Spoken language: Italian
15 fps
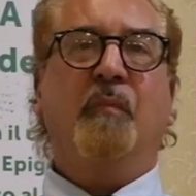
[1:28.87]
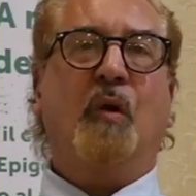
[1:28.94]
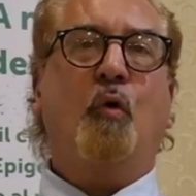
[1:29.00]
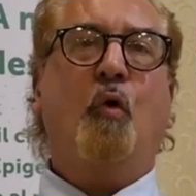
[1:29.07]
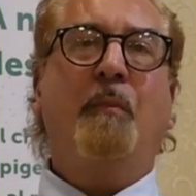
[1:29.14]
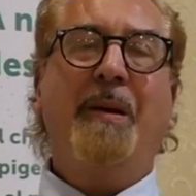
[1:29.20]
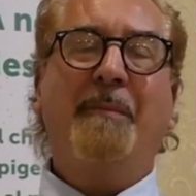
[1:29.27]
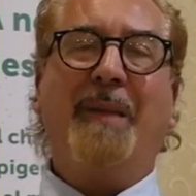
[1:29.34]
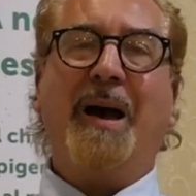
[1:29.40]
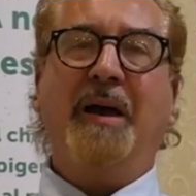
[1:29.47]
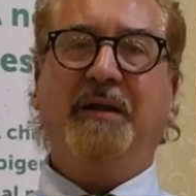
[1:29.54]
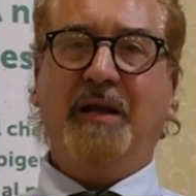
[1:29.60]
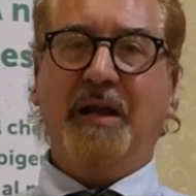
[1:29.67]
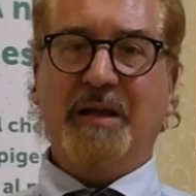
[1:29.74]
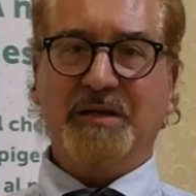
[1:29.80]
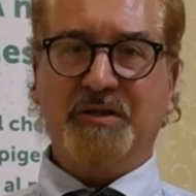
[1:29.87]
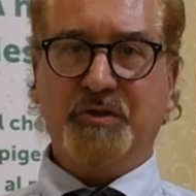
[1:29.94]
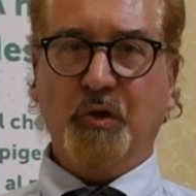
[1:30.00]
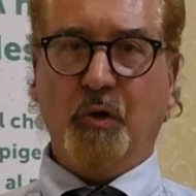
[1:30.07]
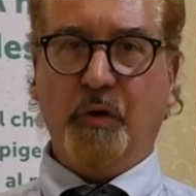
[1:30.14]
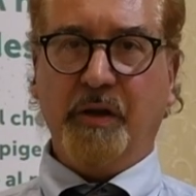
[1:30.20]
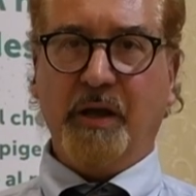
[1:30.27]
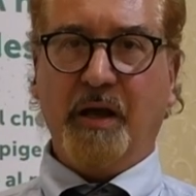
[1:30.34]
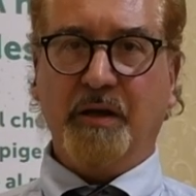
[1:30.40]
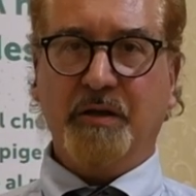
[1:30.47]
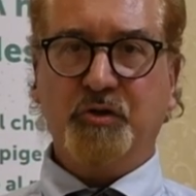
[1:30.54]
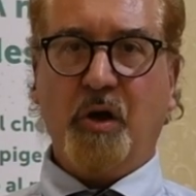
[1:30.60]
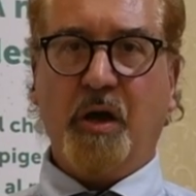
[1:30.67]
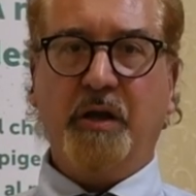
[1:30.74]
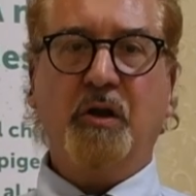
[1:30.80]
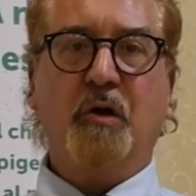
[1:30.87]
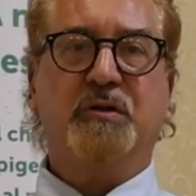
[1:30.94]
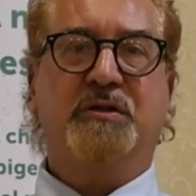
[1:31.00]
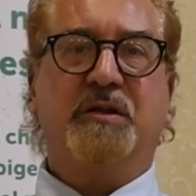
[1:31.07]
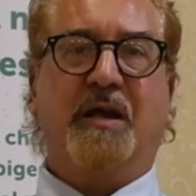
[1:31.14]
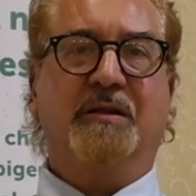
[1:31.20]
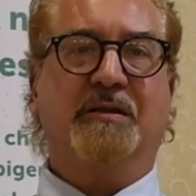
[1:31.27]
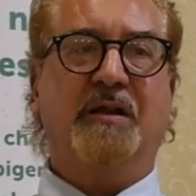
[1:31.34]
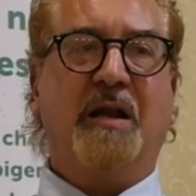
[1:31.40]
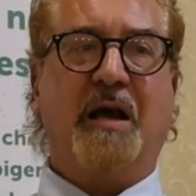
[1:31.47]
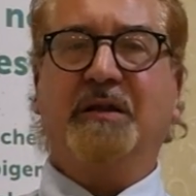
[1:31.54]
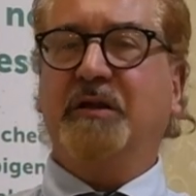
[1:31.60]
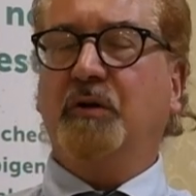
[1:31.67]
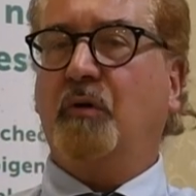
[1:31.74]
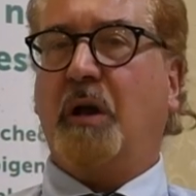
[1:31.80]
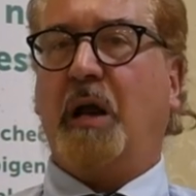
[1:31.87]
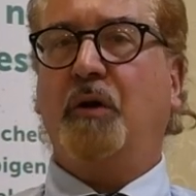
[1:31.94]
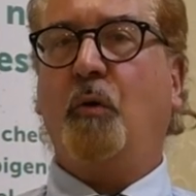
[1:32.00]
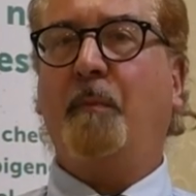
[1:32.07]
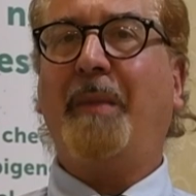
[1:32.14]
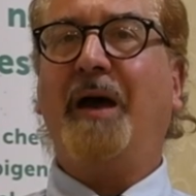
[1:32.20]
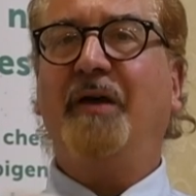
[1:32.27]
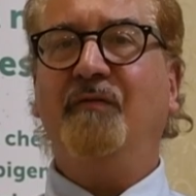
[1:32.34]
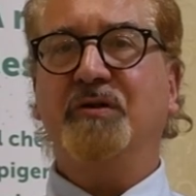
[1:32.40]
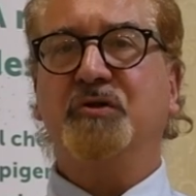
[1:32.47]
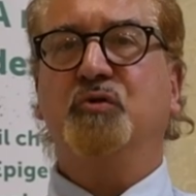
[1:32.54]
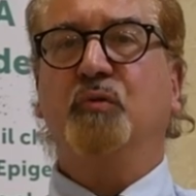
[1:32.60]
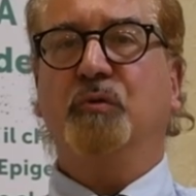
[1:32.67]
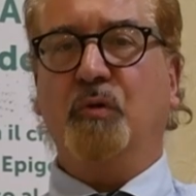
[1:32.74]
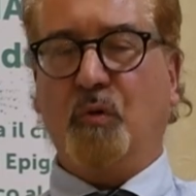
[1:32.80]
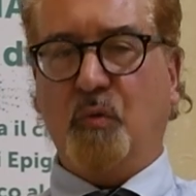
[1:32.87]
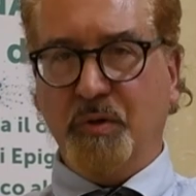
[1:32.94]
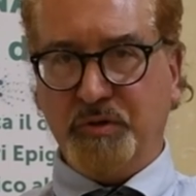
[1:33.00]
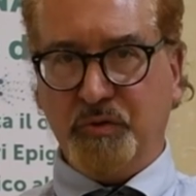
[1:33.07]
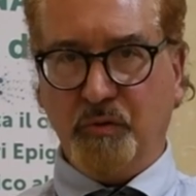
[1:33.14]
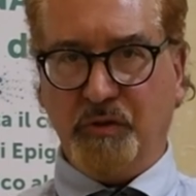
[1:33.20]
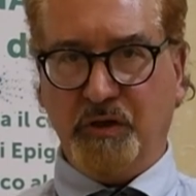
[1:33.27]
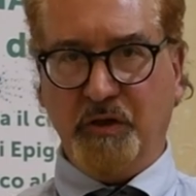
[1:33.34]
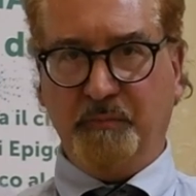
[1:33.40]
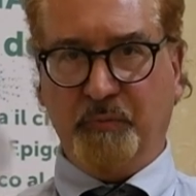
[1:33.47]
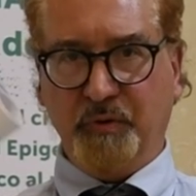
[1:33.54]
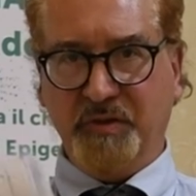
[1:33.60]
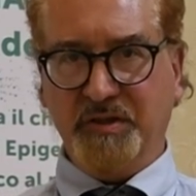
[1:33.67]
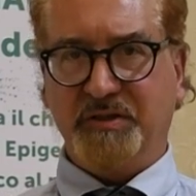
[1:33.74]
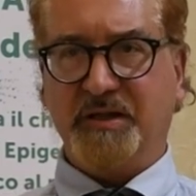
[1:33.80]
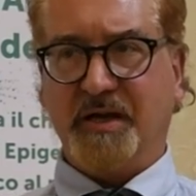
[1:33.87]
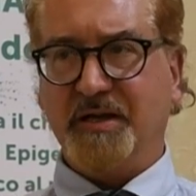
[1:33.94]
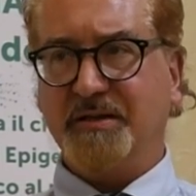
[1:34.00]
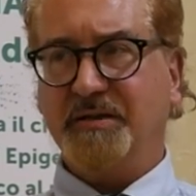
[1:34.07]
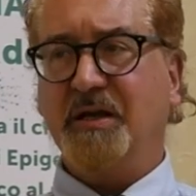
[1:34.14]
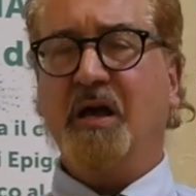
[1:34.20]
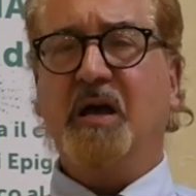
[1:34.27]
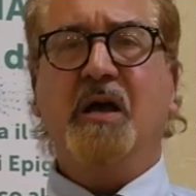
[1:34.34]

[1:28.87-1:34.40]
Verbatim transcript: come mai nella storia, cioè i nostri antenati non hanno mai vissuto questo tipo di stress.